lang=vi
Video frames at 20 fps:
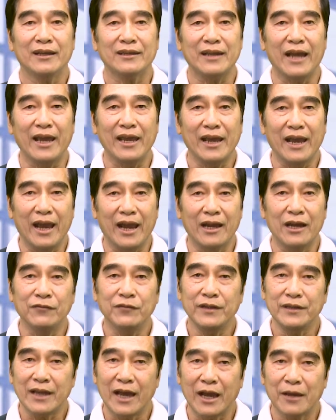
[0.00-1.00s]
Đại Hàn ở
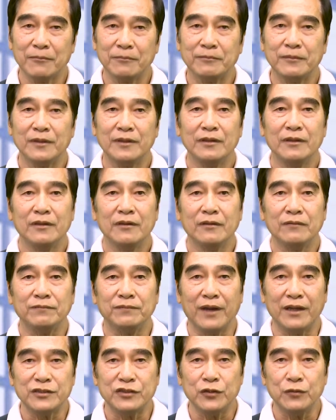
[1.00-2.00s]
phía Nam
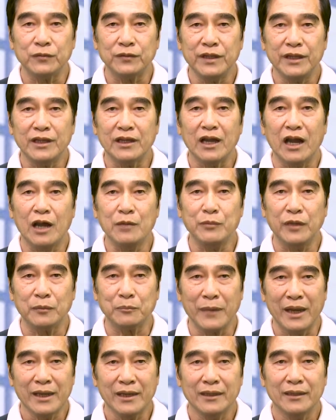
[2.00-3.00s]
và Triều Tiên ở
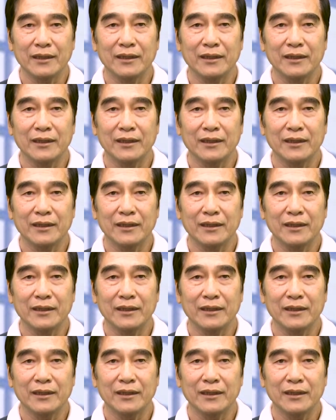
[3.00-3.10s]
miền Bắc.